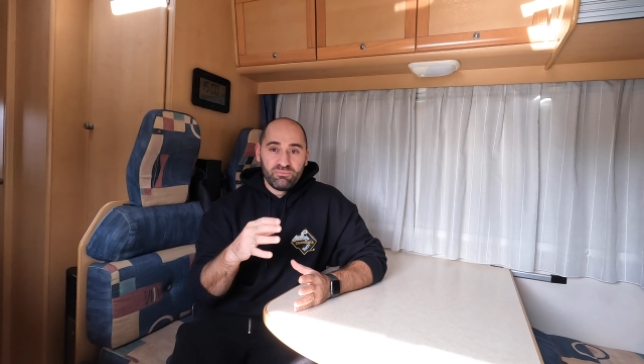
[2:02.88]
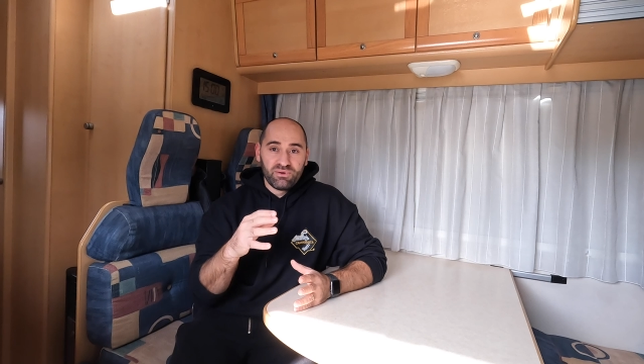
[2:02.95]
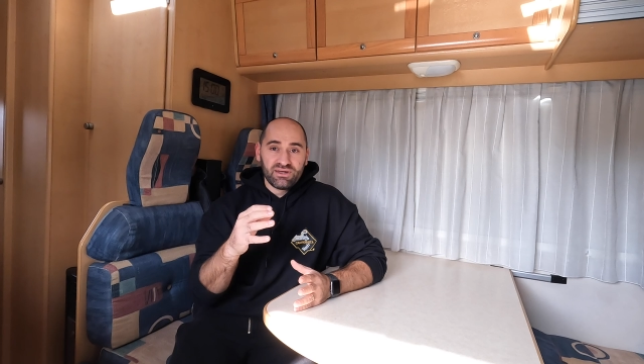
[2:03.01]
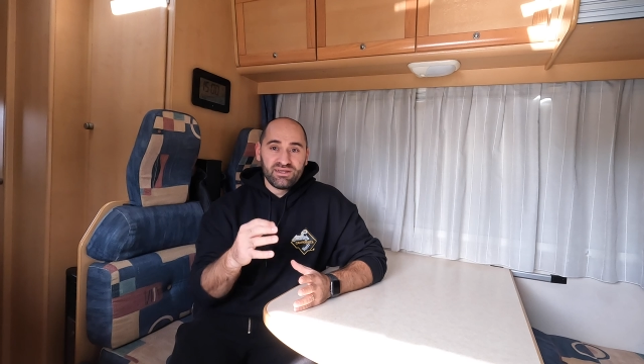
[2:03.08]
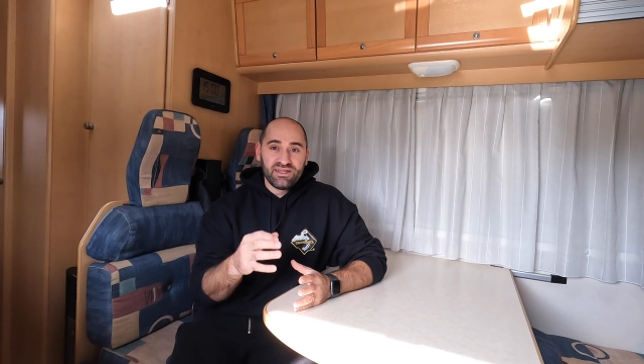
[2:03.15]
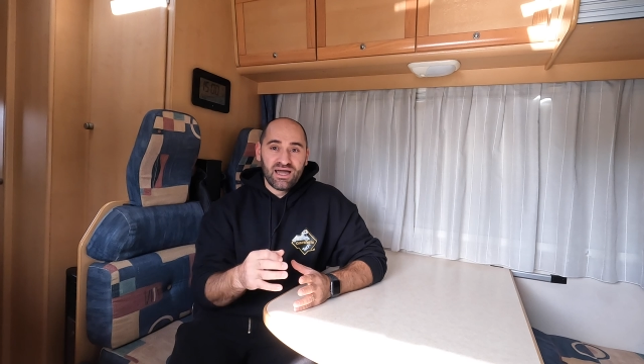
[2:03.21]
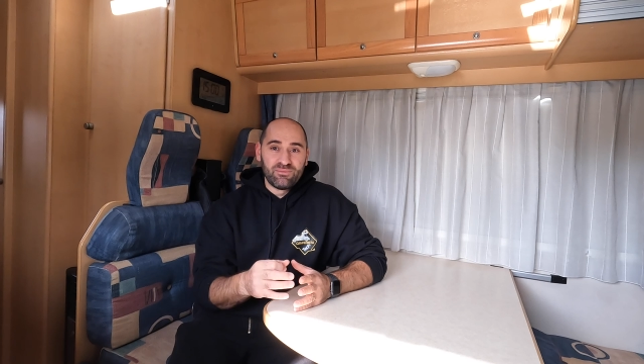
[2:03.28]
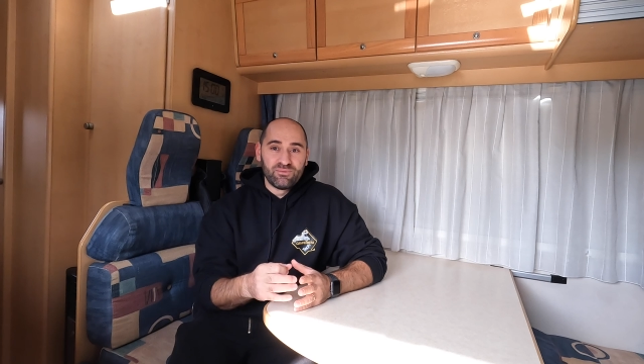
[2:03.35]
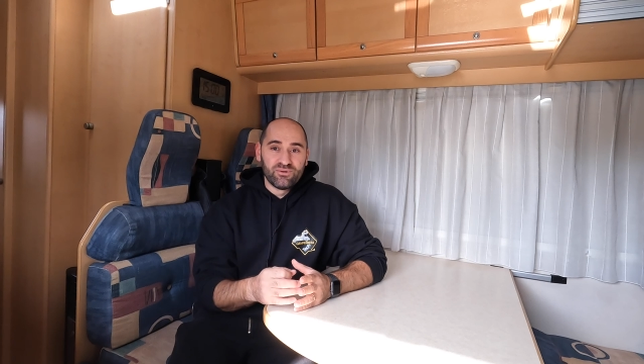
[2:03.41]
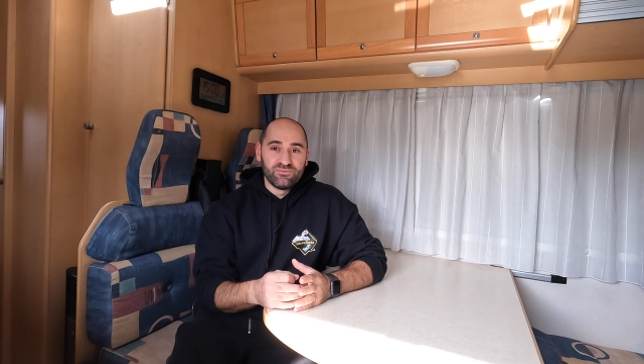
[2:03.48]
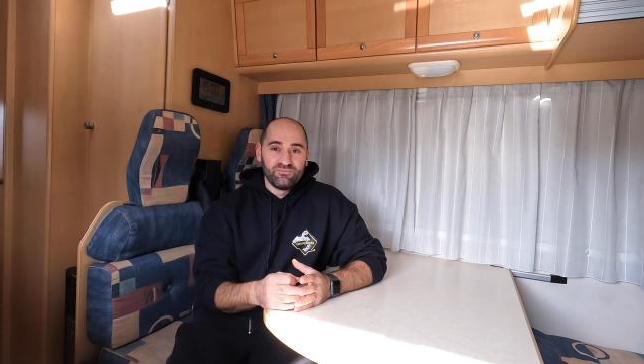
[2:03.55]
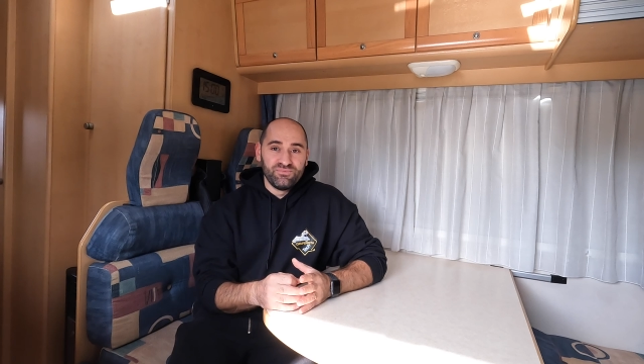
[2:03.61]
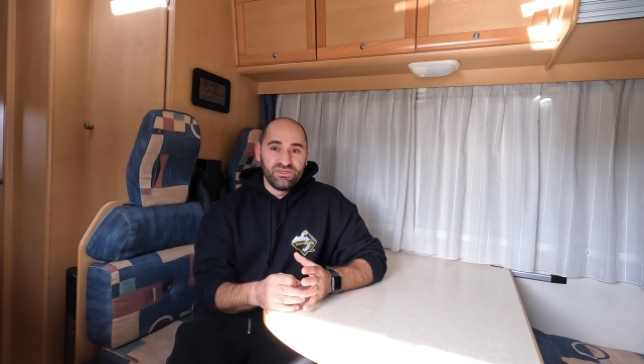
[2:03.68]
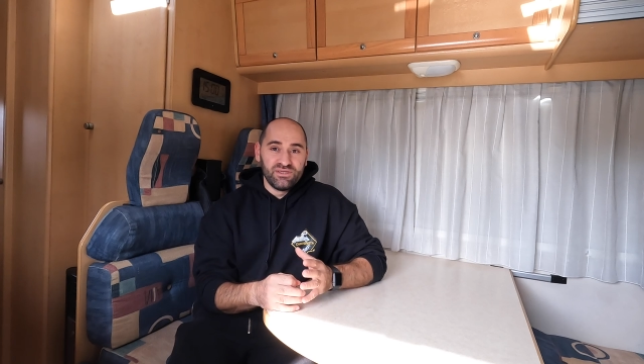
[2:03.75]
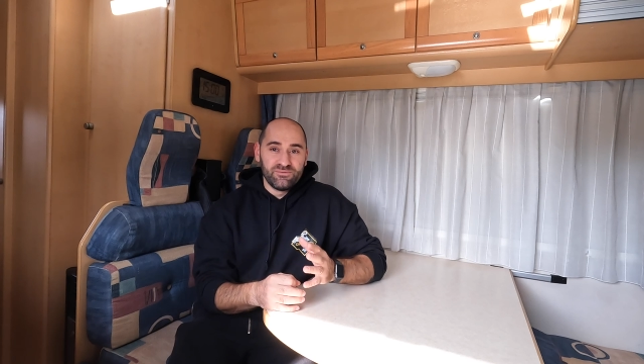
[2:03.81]

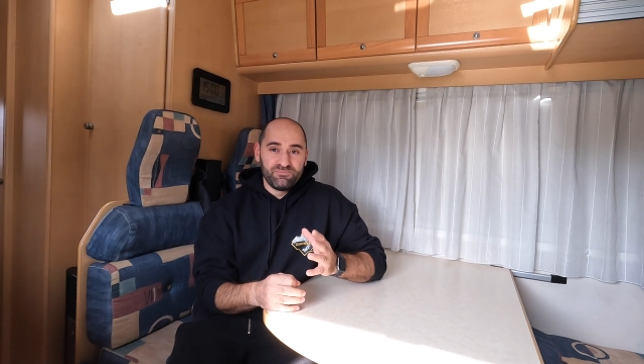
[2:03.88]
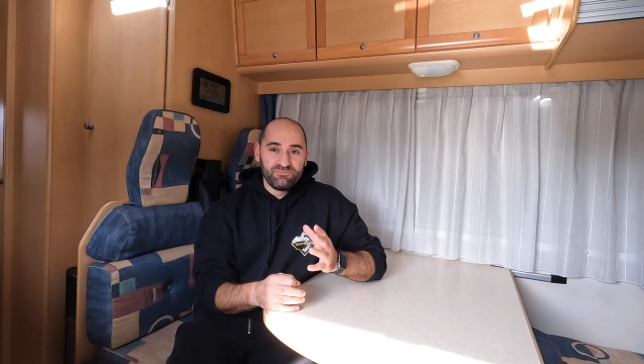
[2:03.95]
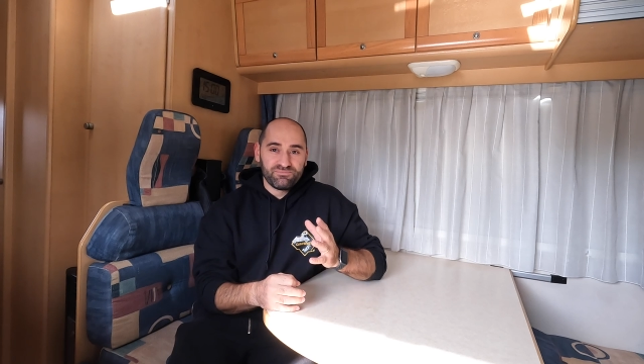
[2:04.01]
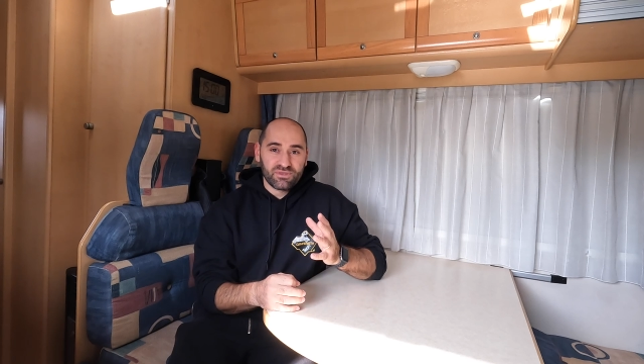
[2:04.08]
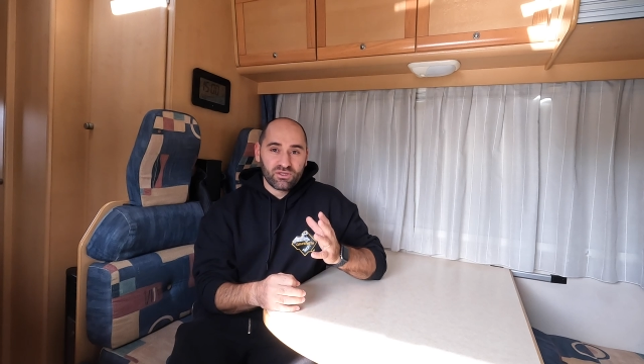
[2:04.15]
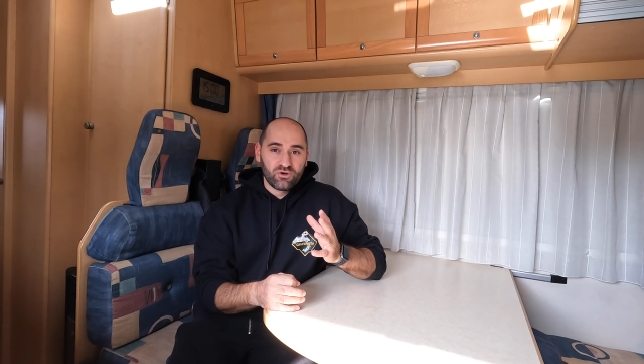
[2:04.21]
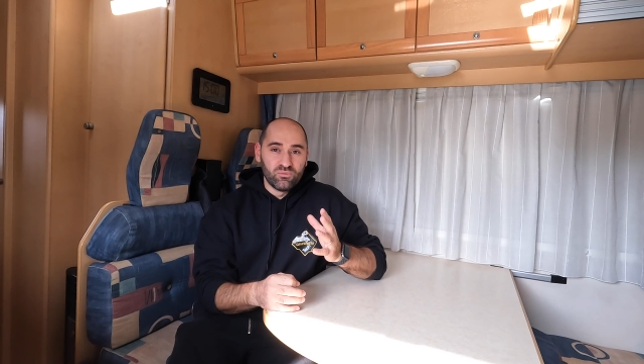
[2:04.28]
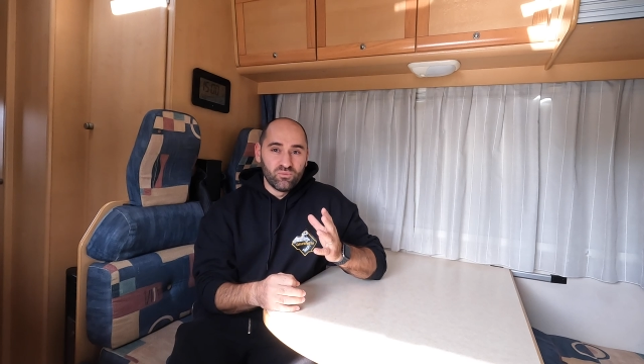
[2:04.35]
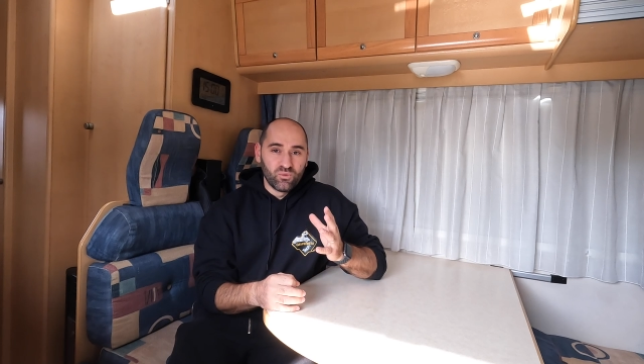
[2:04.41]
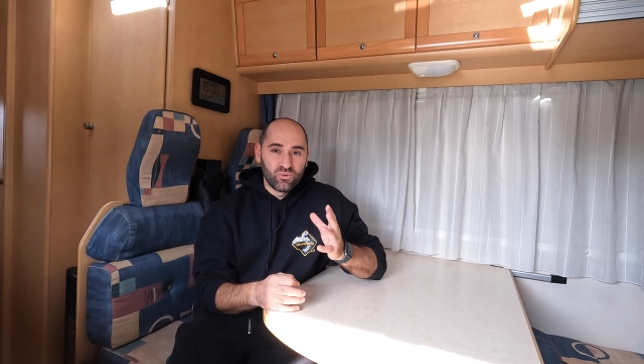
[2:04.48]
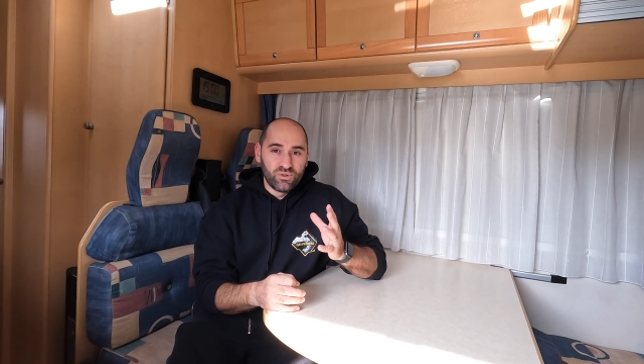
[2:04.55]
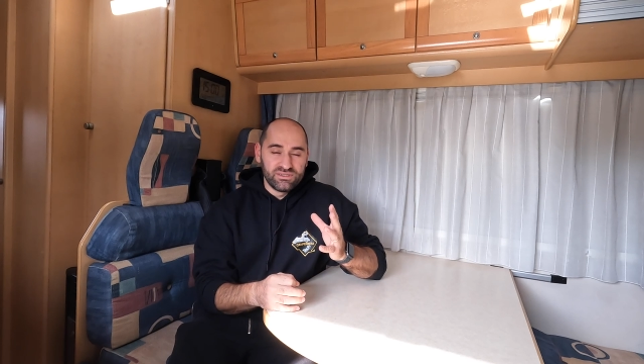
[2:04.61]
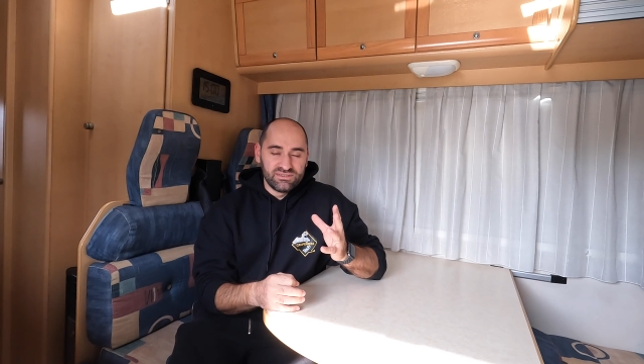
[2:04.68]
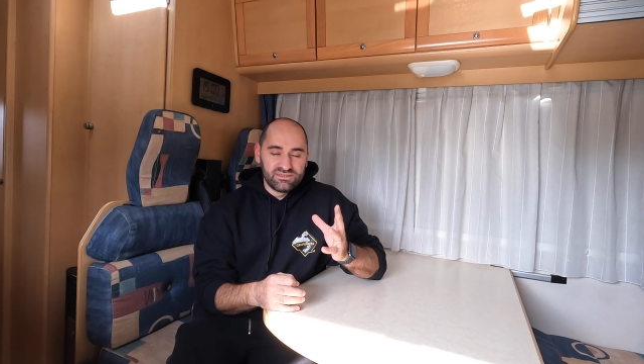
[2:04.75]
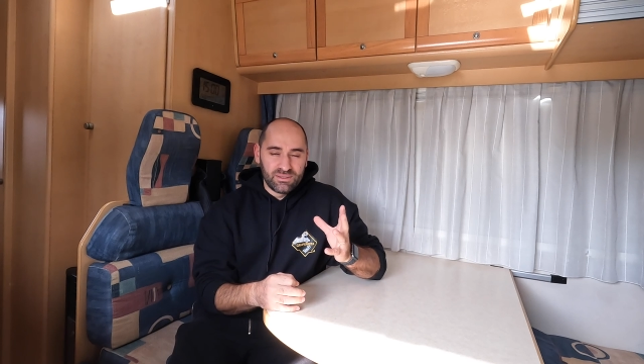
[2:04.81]
Parliamo di
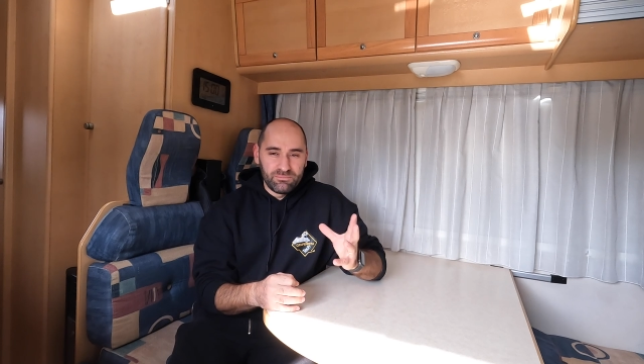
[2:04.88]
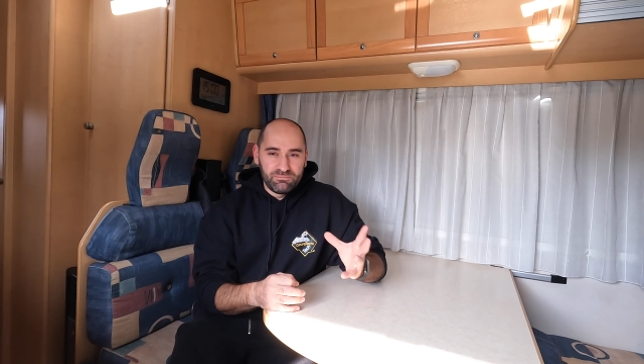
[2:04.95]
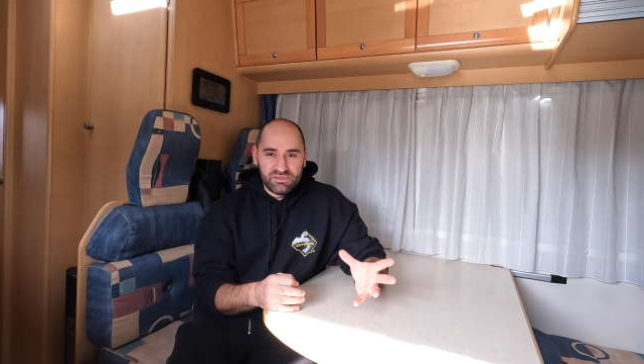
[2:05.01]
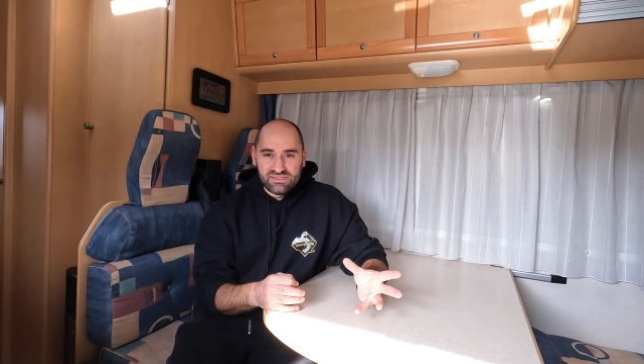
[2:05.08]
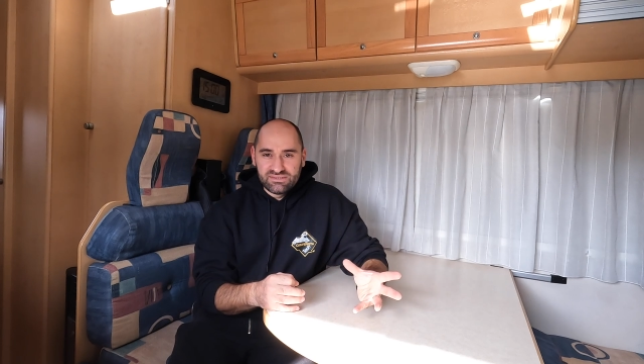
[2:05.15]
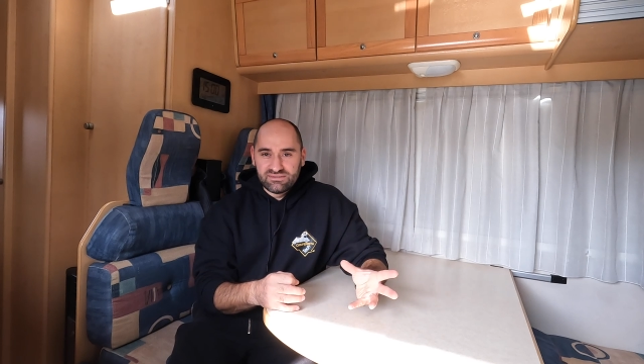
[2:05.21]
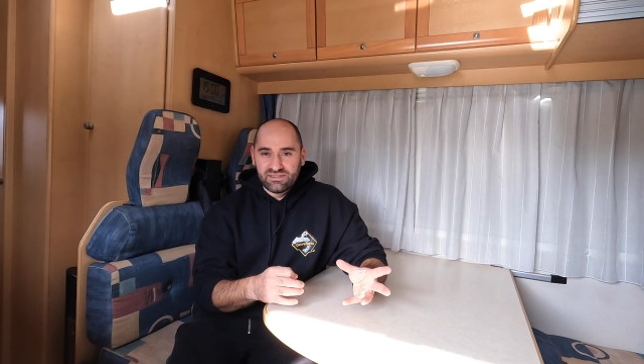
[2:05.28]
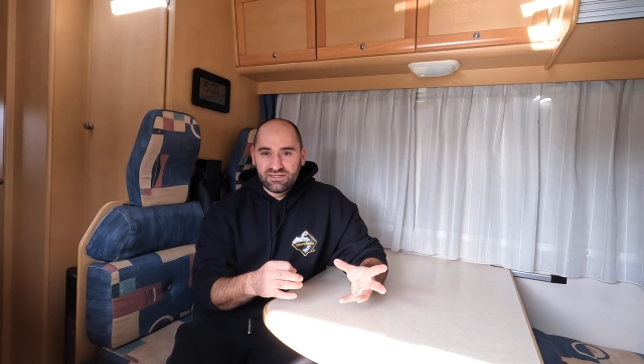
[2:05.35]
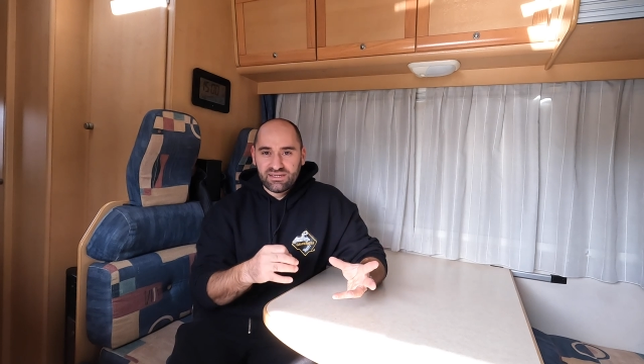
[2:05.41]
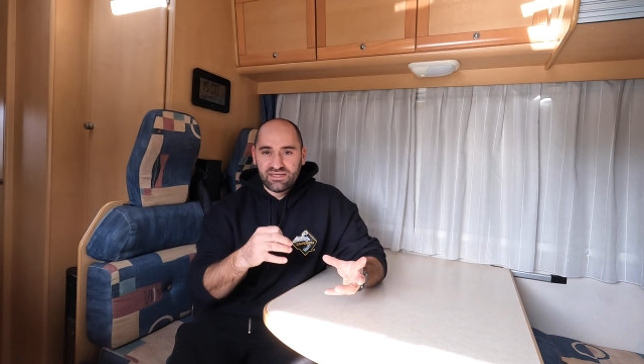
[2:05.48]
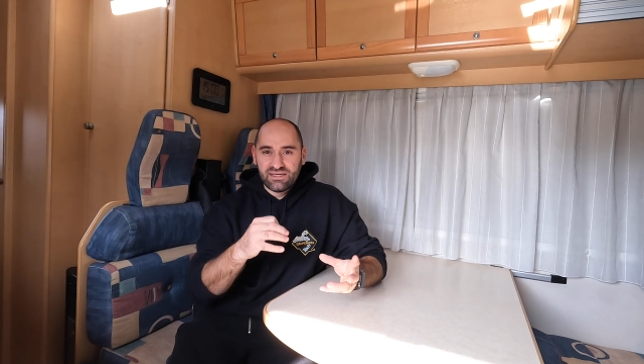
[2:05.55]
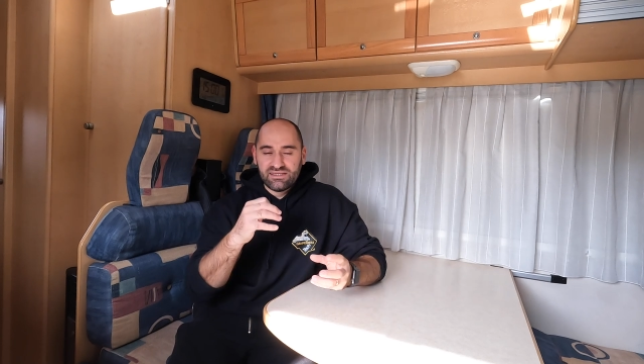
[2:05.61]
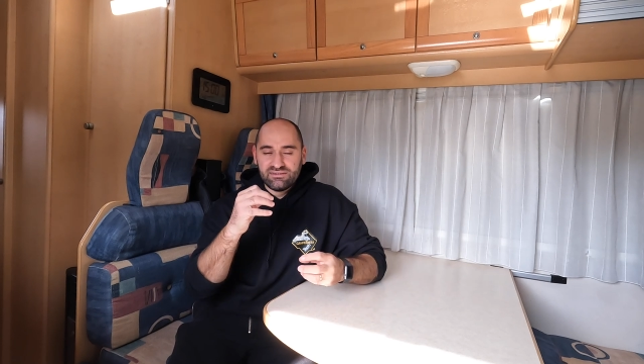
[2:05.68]
comunque di tempistiche